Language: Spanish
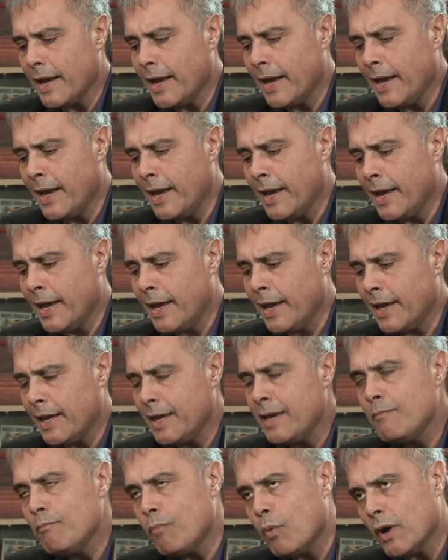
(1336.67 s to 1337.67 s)

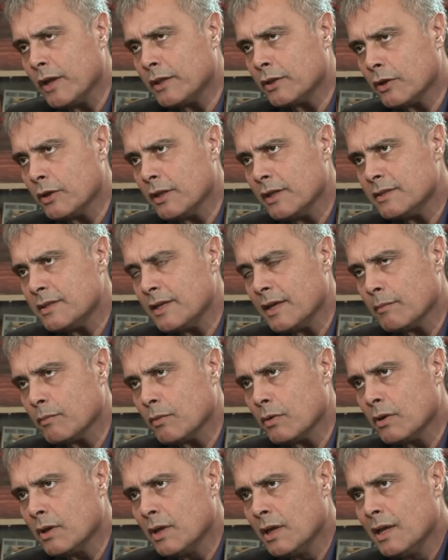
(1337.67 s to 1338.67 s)
Eh, impuestos,
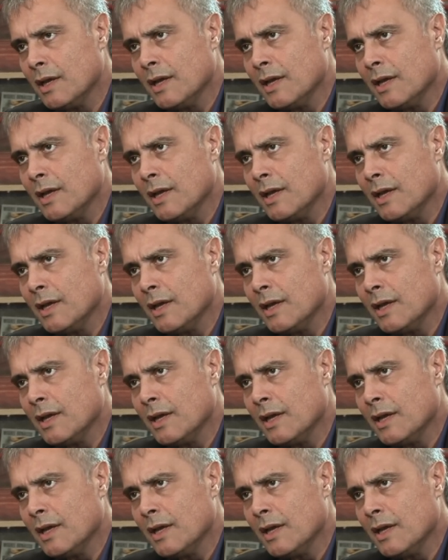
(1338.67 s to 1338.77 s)
decíamos.